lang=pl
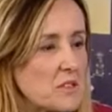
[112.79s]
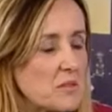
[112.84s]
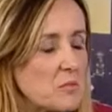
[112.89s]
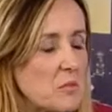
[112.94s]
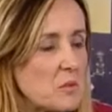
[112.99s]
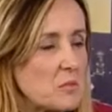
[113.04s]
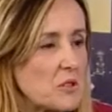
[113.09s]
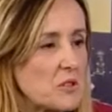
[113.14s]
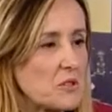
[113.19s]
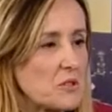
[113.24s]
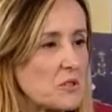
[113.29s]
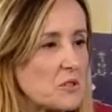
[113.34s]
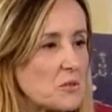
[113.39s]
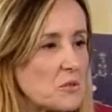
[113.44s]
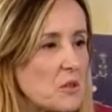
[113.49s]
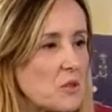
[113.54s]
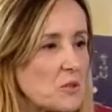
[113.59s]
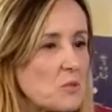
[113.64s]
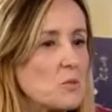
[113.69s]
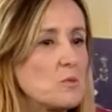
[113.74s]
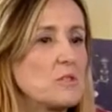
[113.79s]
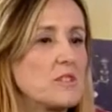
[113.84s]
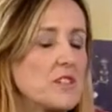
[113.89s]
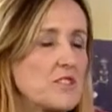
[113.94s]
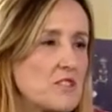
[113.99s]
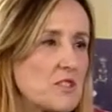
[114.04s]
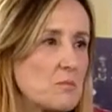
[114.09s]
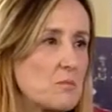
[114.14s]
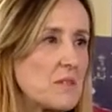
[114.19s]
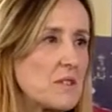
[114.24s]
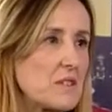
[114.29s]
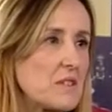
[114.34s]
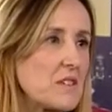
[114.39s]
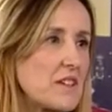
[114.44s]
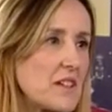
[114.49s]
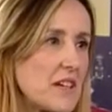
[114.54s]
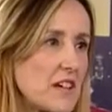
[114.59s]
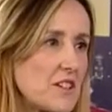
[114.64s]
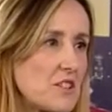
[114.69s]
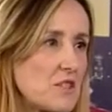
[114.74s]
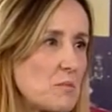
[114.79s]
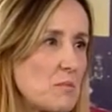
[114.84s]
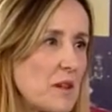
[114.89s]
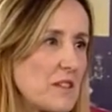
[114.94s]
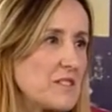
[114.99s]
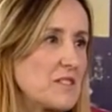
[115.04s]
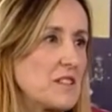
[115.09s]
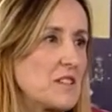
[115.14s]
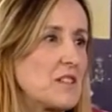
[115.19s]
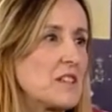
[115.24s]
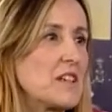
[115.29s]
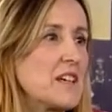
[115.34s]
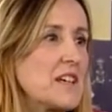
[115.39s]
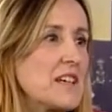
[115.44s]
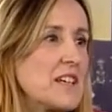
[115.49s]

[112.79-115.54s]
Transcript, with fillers: po prostu ogólnie, żeby każdy pacjent